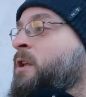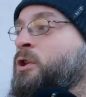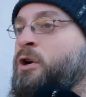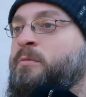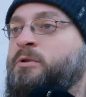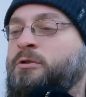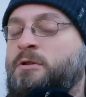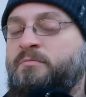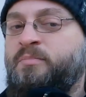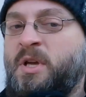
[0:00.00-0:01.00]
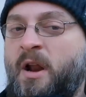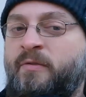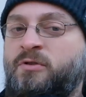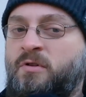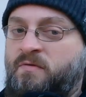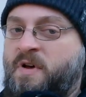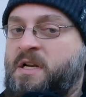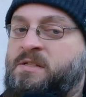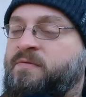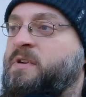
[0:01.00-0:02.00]
To robić pierwszą
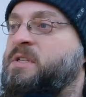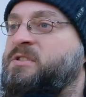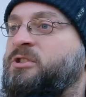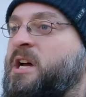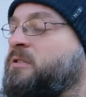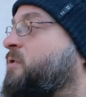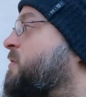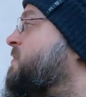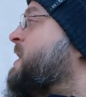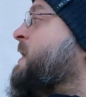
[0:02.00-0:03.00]
warstwę z siatką